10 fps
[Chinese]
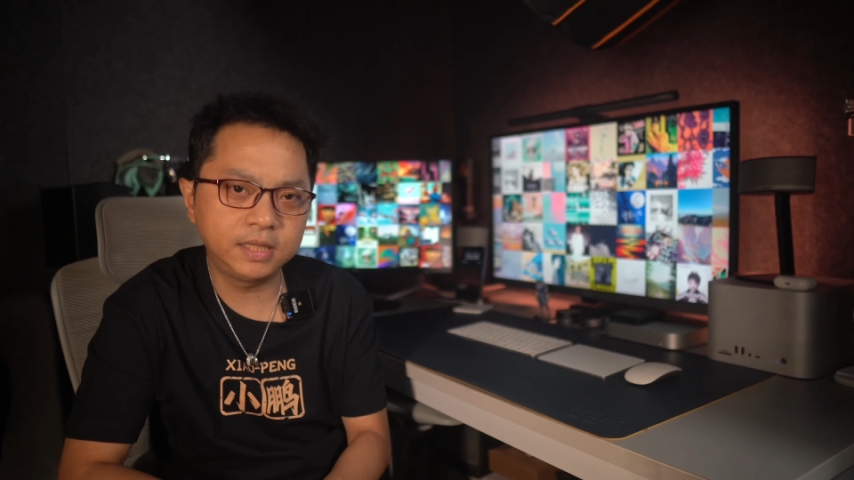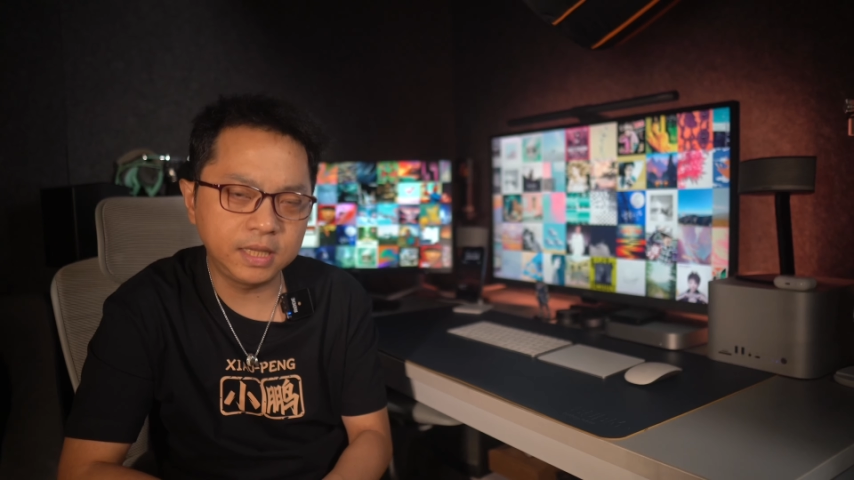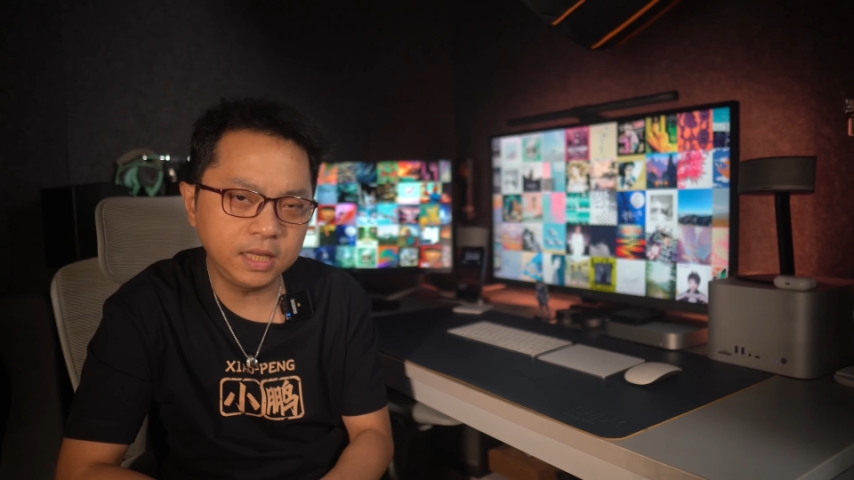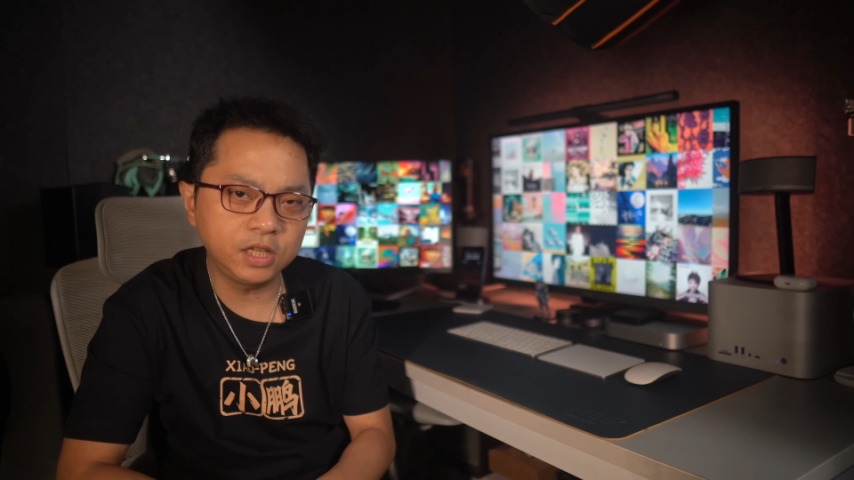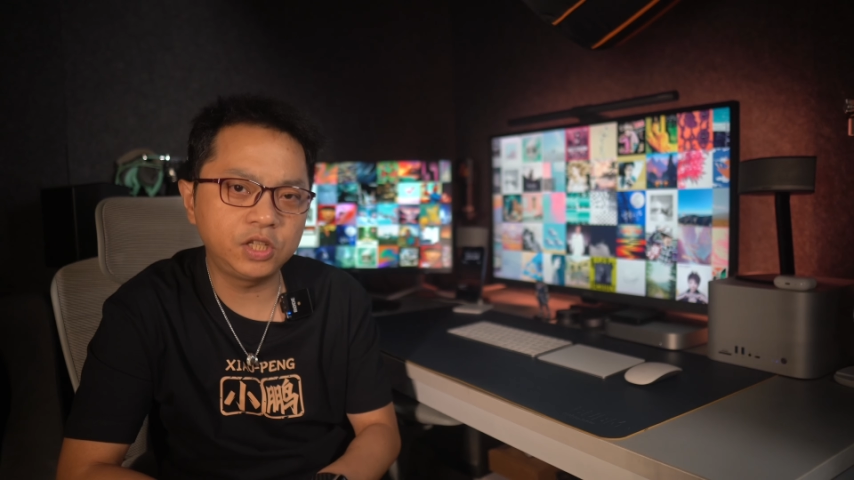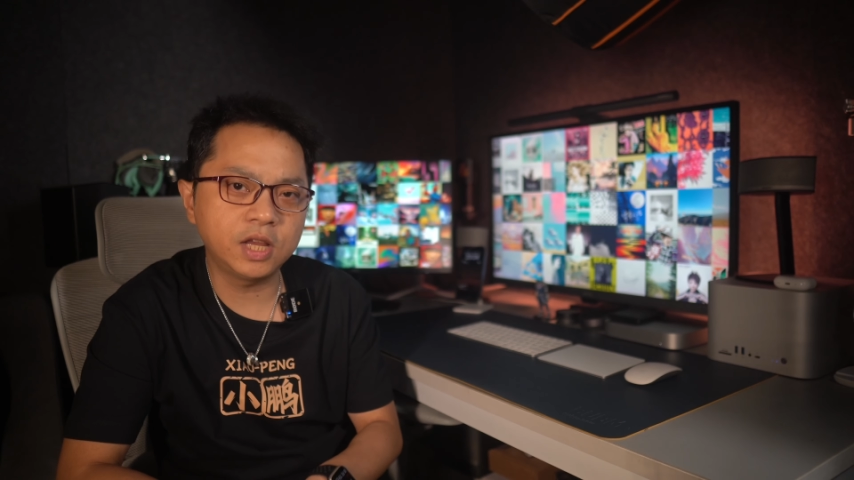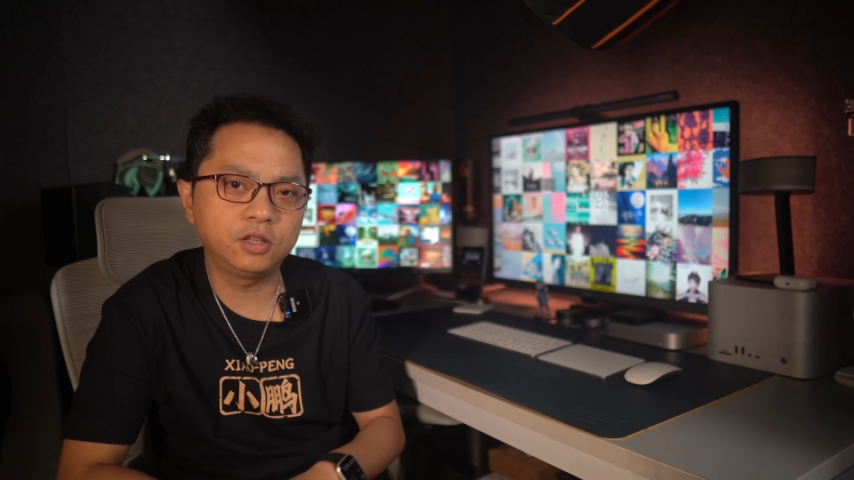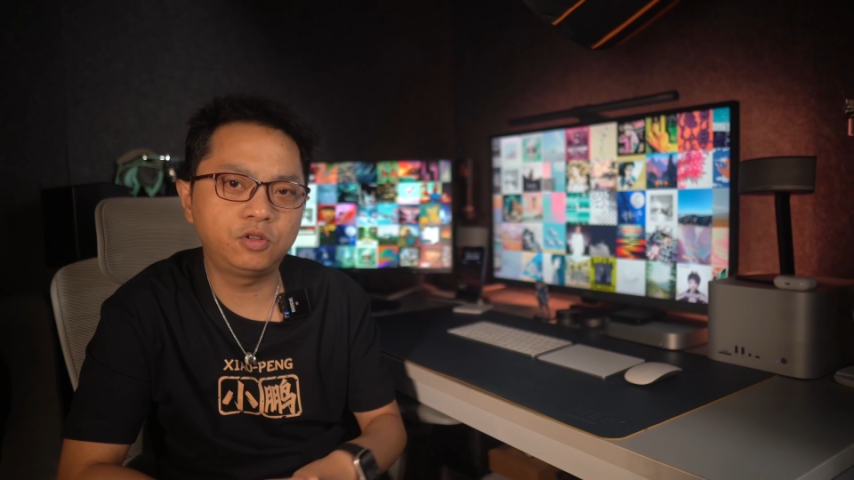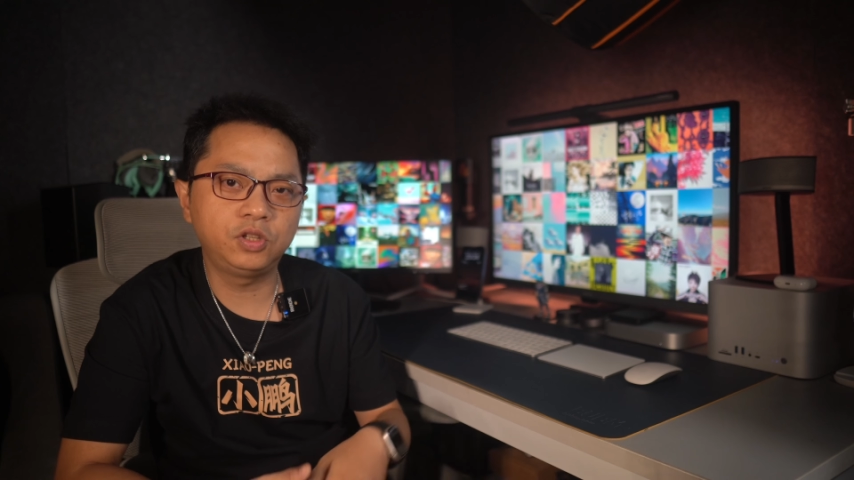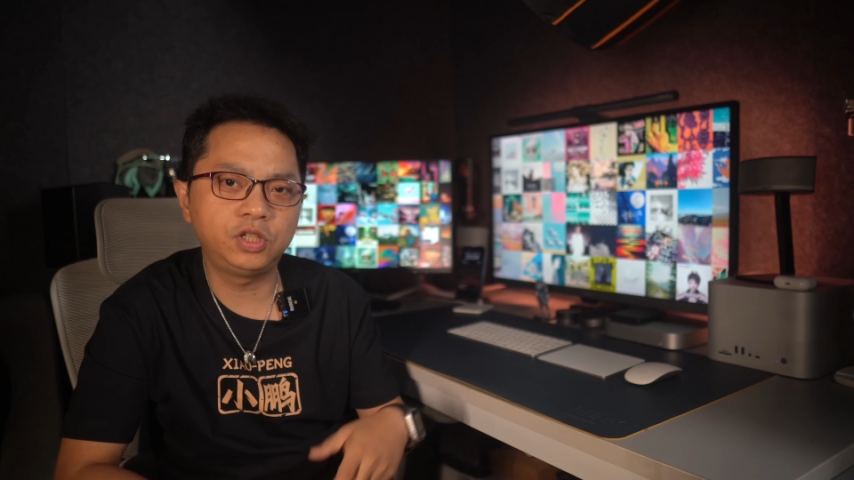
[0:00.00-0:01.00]
C 的
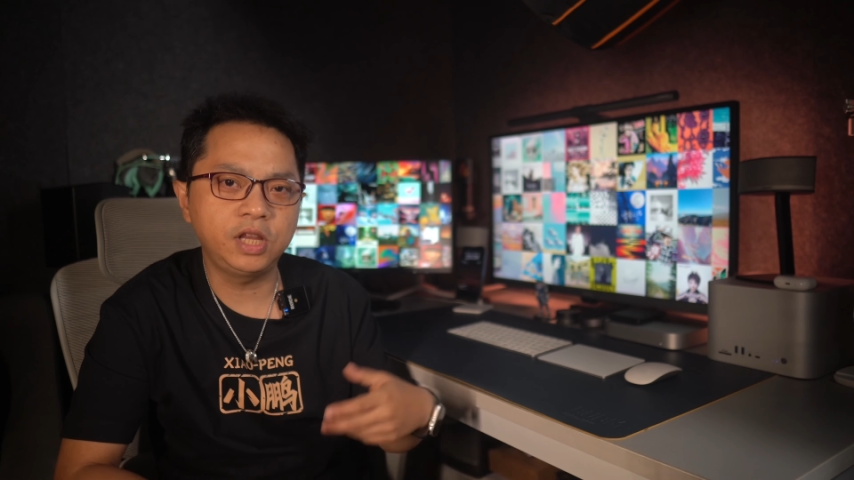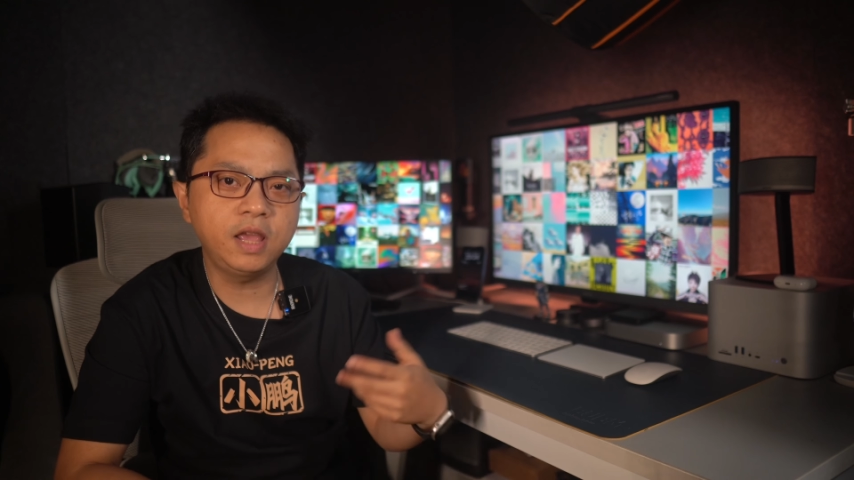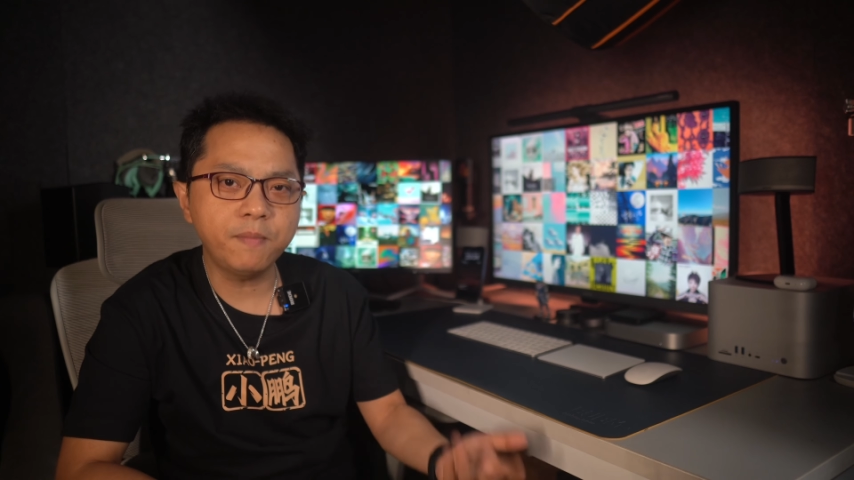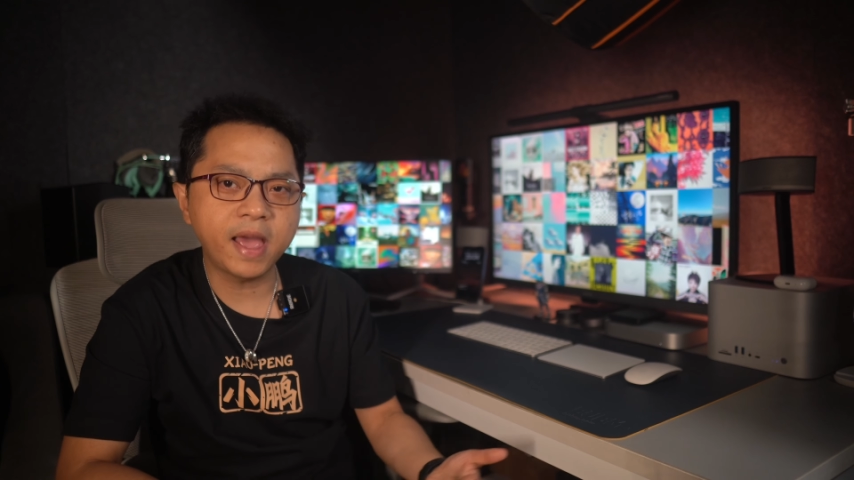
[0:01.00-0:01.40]
线去接